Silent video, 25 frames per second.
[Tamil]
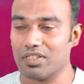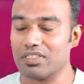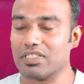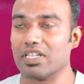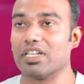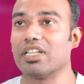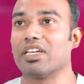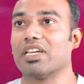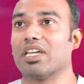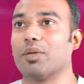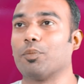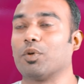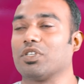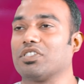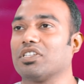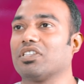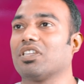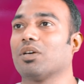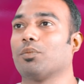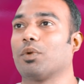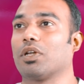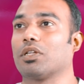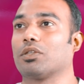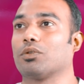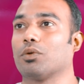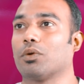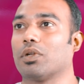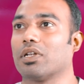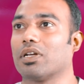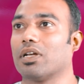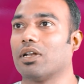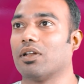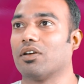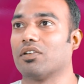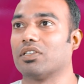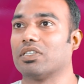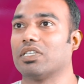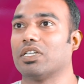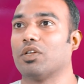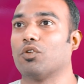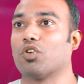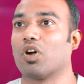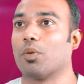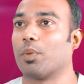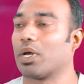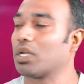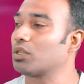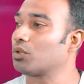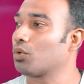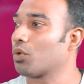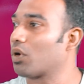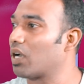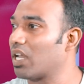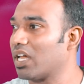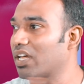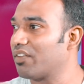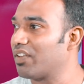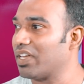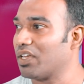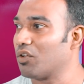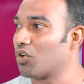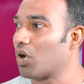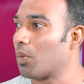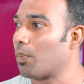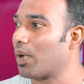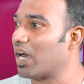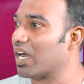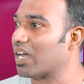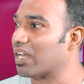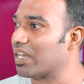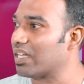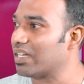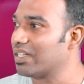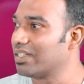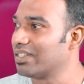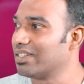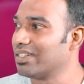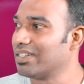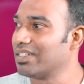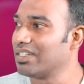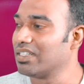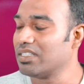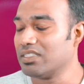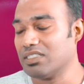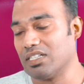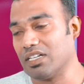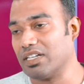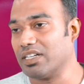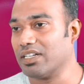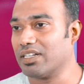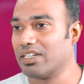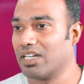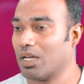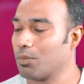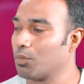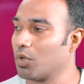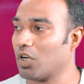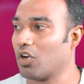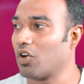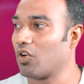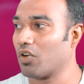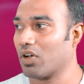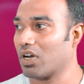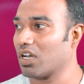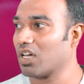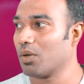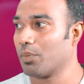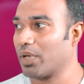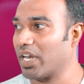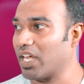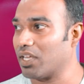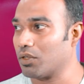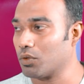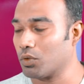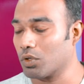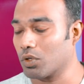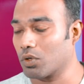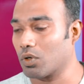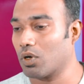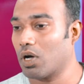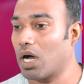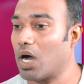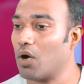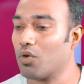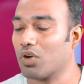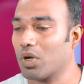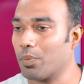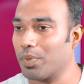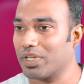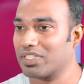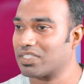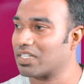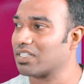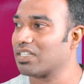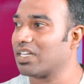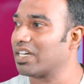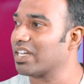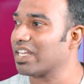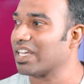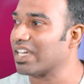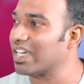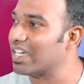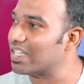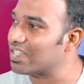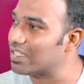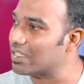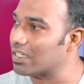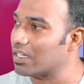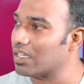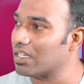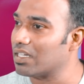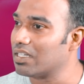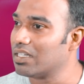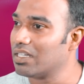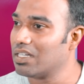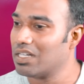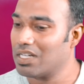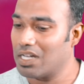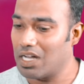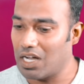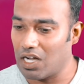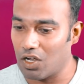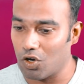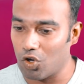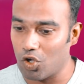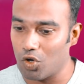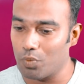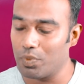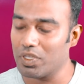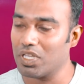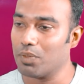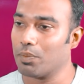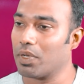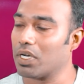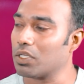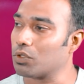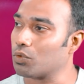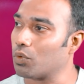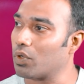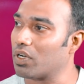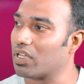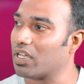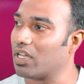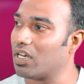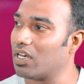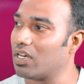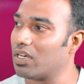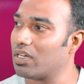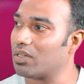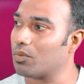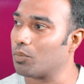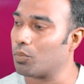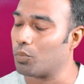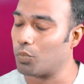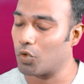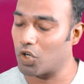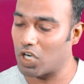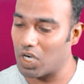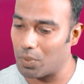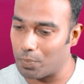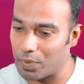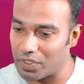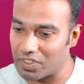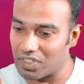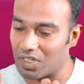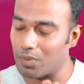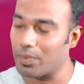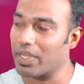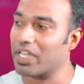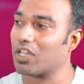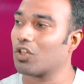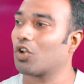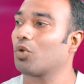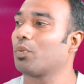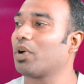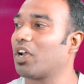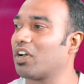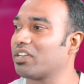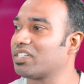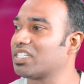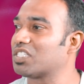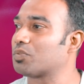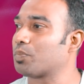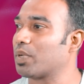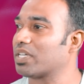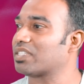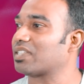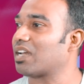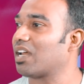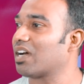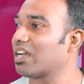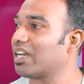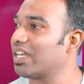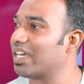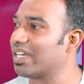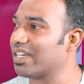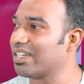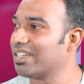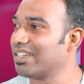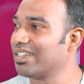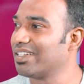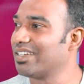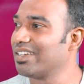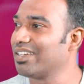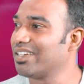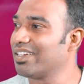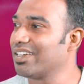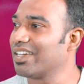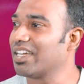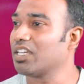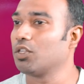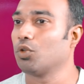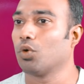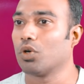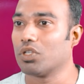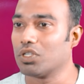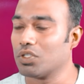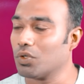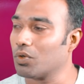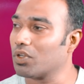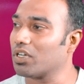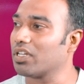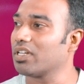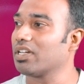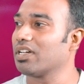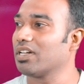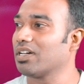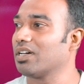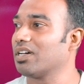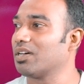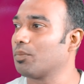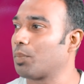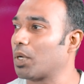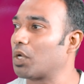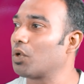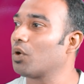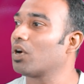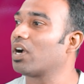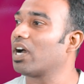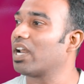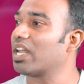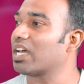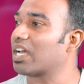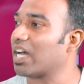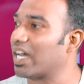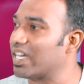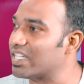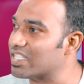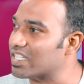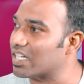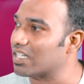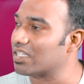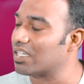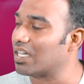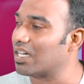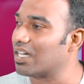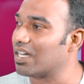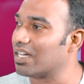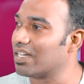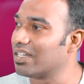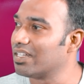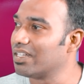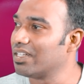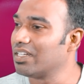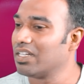சரி இப்போ சித்த மருத்துவர்களை வந்து இவங்க மருத்துவர்களாகவே இவங்க பார்க்கல சரி நம்ம அவங்களுக்கு மரியாதை கொடுக்குறோம் அவங்க பேசுகிறத நீங்கள் ஏற்றுக்கல அலோபதி மருத்துவர்கள் புகழ்பெற்ற மைக்ரோபயாலஜிஸ்ட் பேசுகிறாங்களே இது வந்து ஒரு பருவகால காய்ச்சல் தான்